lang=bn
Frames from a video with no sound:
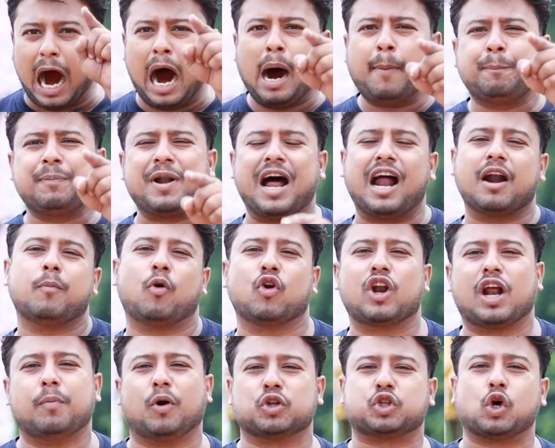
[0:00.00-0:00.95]
আপনার
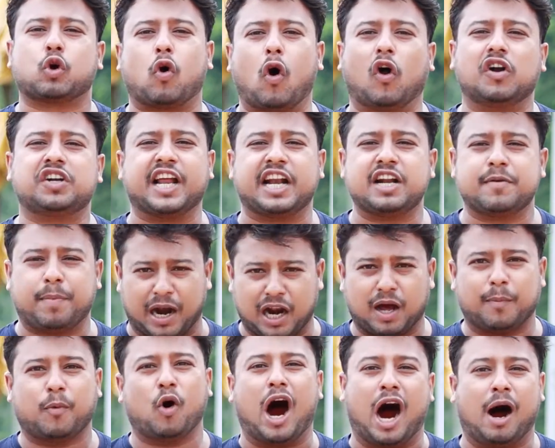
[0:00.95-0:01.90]
মনের মতো কন্টেন্ট
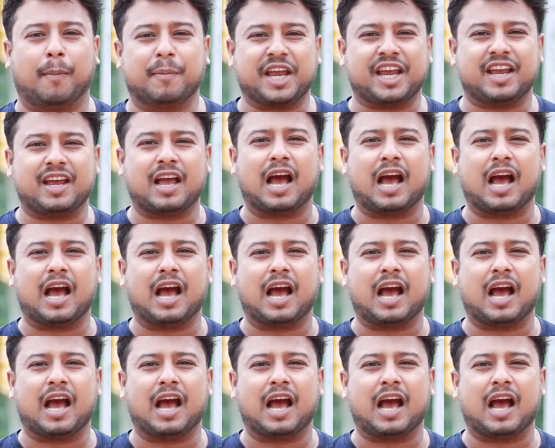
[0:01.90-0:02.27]
বানাবো আমি